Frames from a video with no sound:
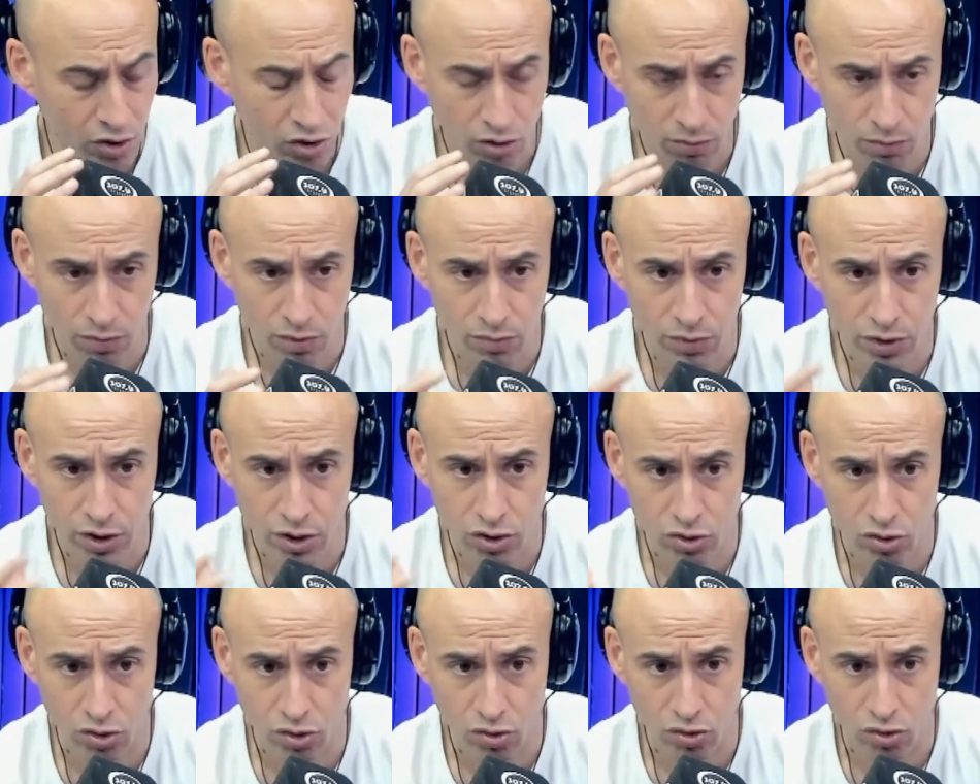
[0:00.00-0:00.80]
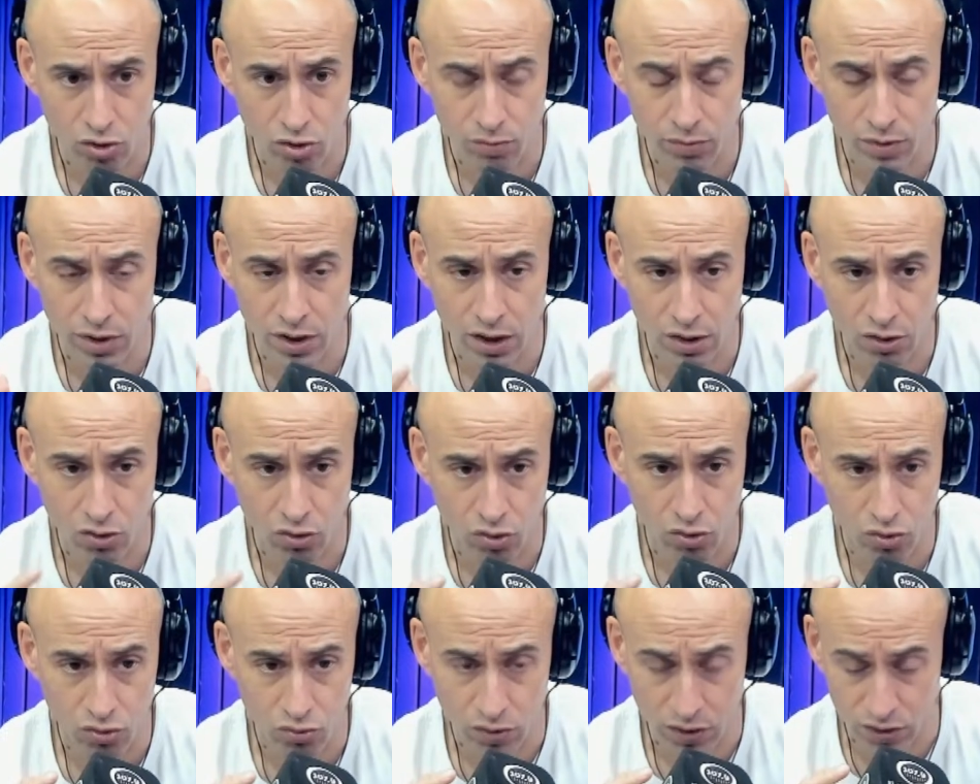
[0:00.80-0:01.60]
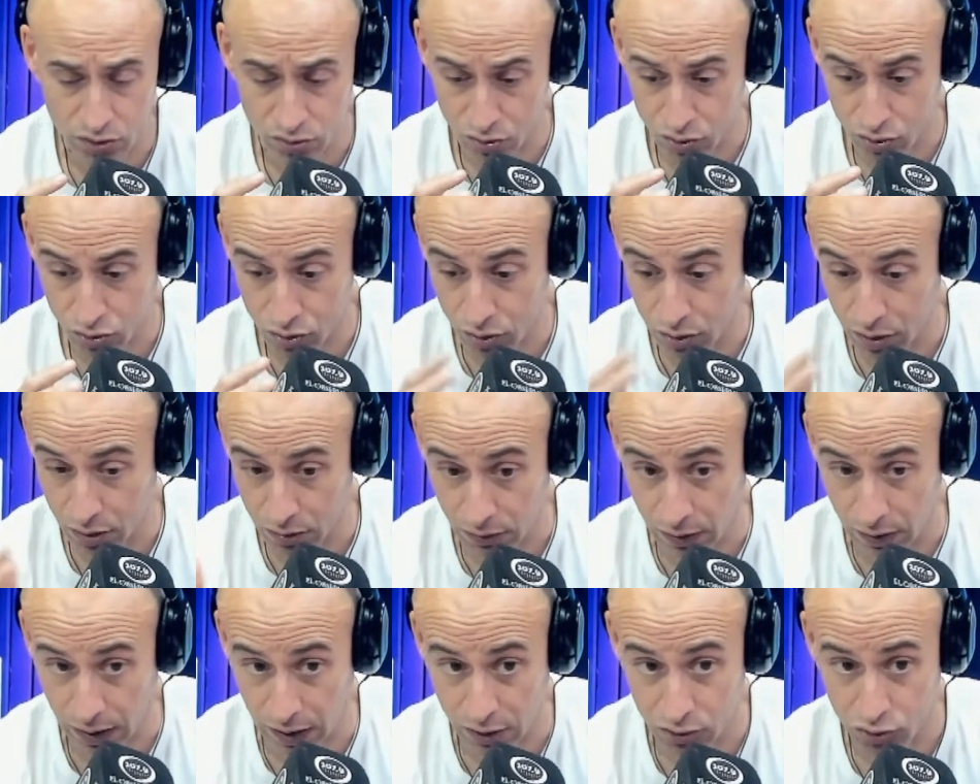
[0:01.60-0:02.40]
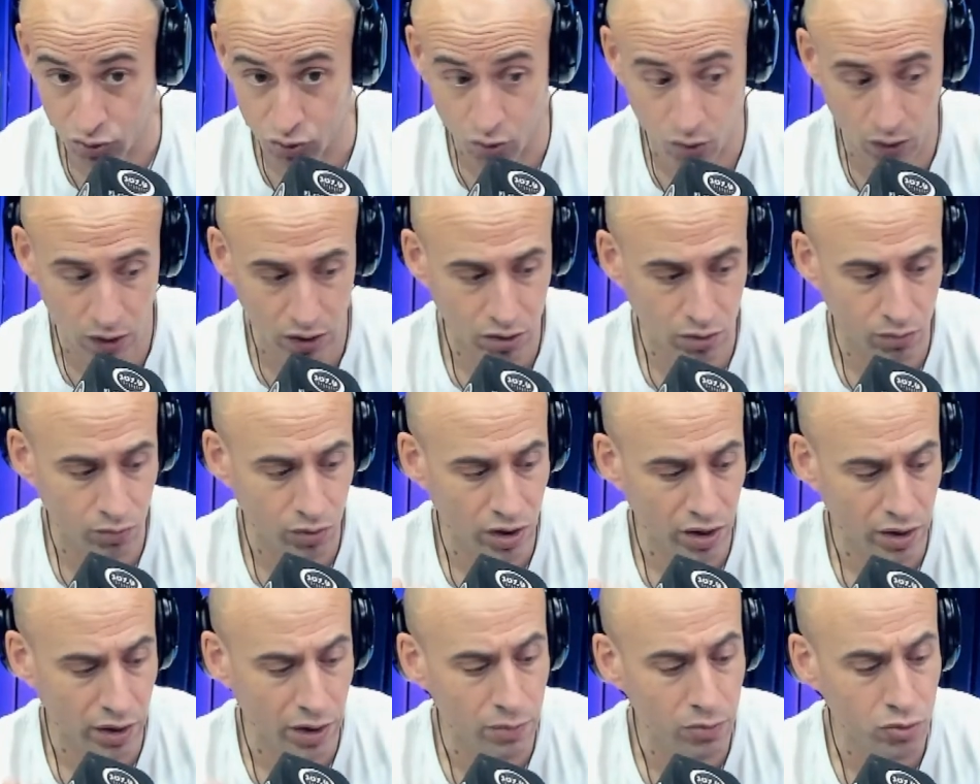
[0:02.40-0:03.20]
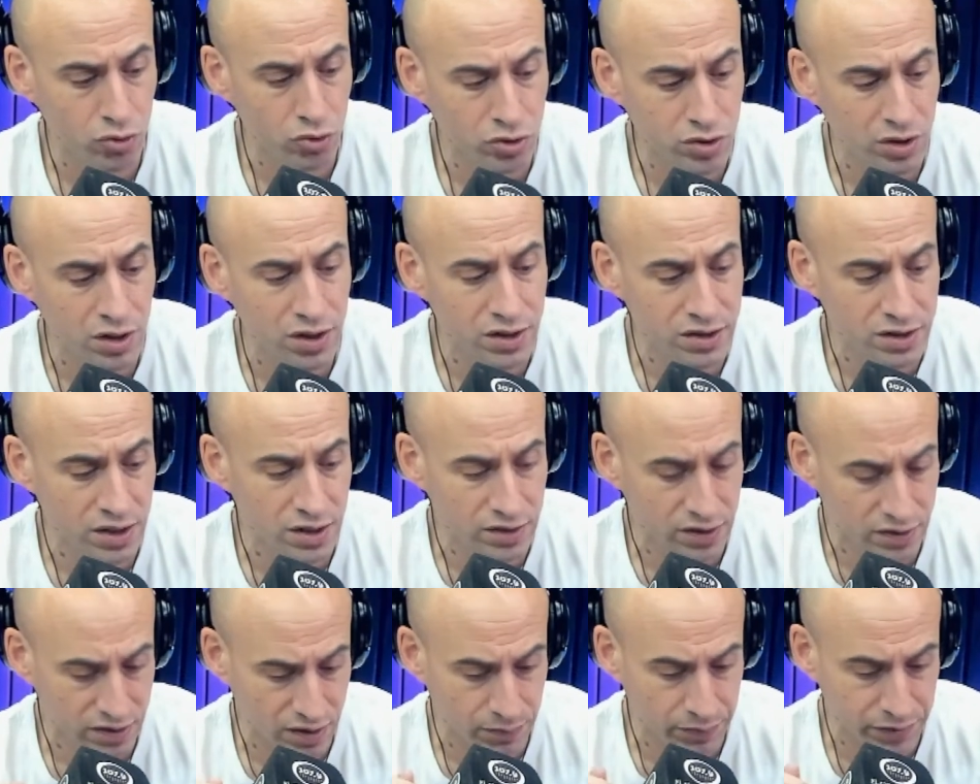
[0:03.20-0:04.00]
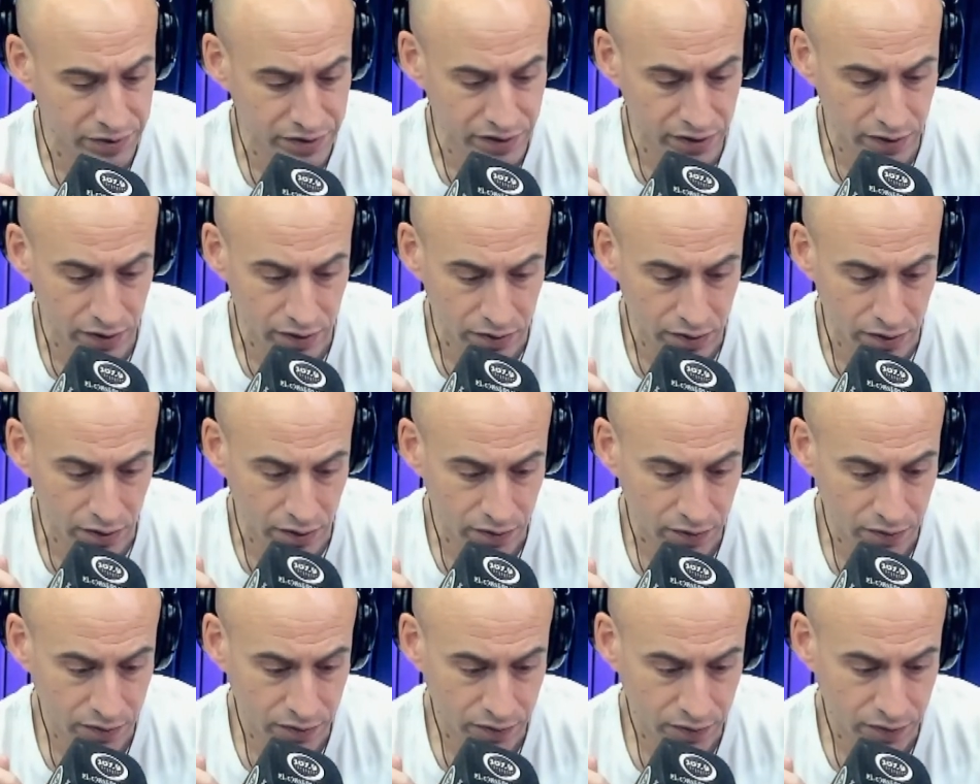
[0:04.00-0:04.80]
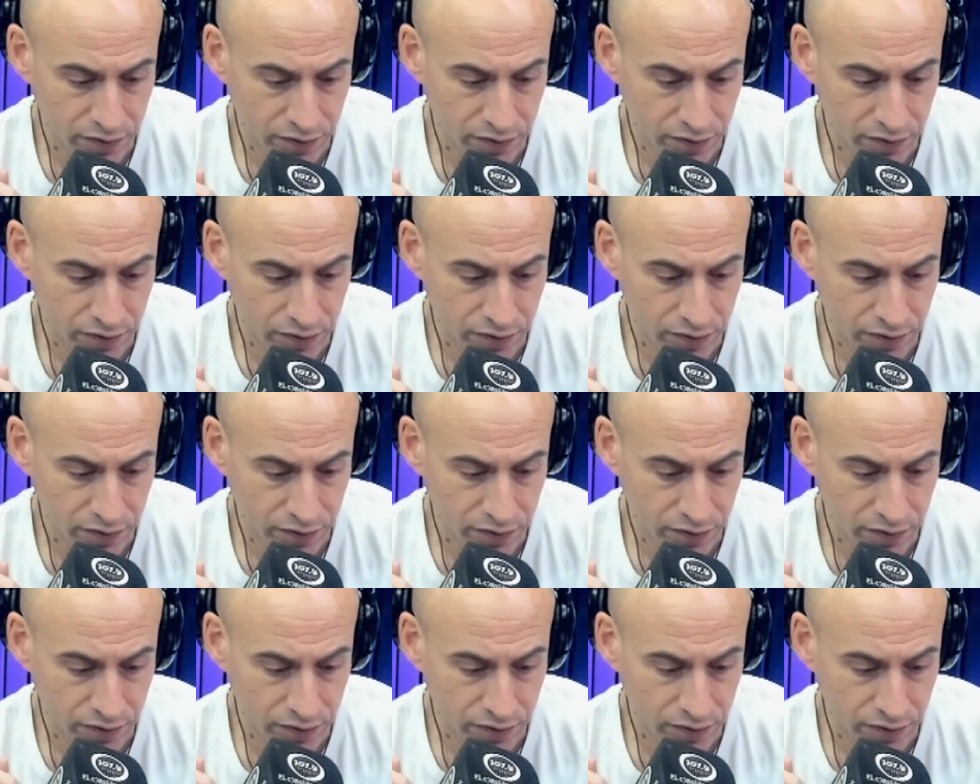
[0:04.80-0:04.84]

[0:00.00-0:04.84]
cómo el ministro de Economía, con una situación actual como la que vemos, tiene chance de ser presidente.